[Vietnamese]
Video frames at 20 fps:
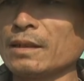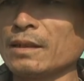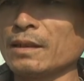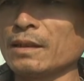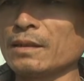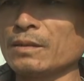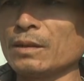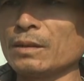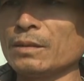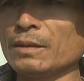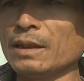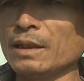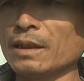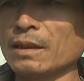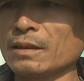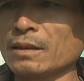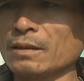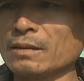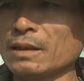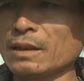Là Covid
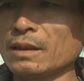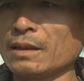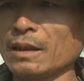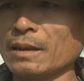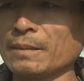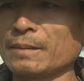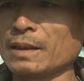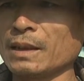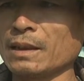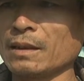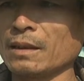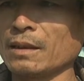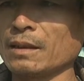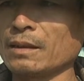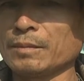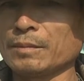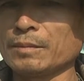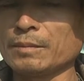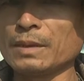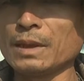là công ty tạm dừng.
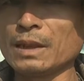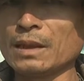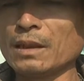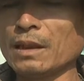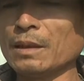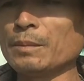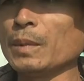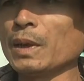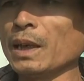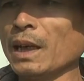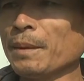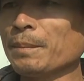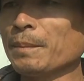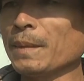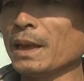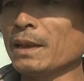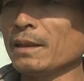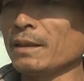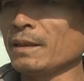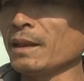Được gần một năm
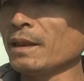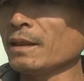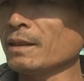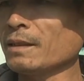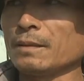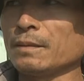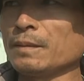nay rồi đó.